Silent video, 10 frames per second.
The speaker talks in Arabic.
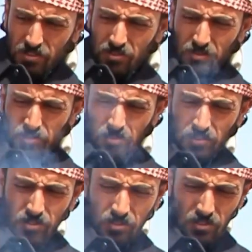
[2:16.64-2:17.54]
مثل ما يقولوا
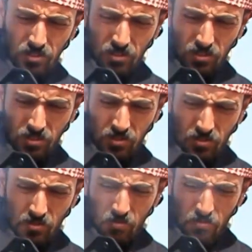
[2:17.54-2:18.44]
انا لا اسوي شيء عيب
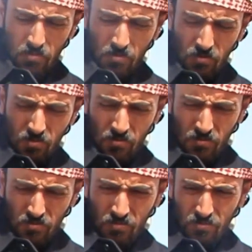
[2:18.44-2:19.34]
ولا حرام
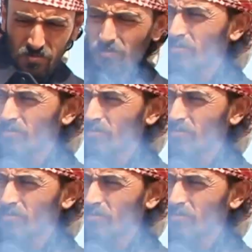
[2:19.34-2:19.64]
اول